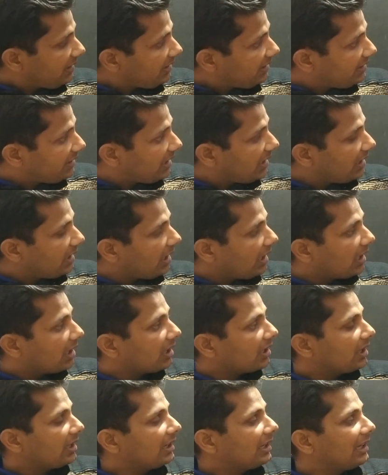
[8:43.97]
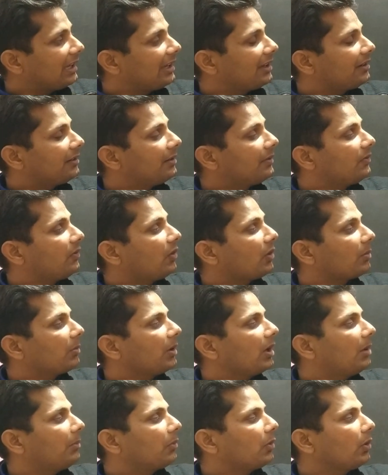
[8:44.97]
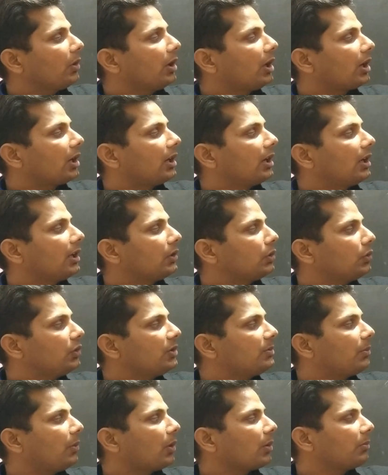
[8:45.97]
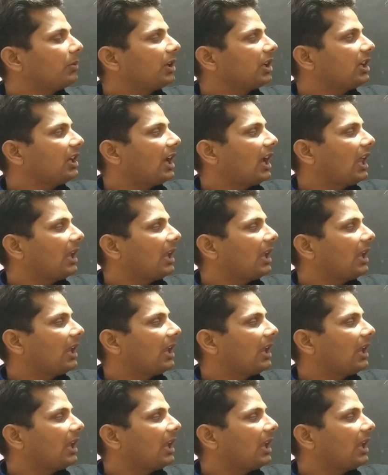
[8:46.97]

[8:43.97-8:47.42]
ये अगर फॉर्मूला हमको लर्न है तो इस फॉर्मूले की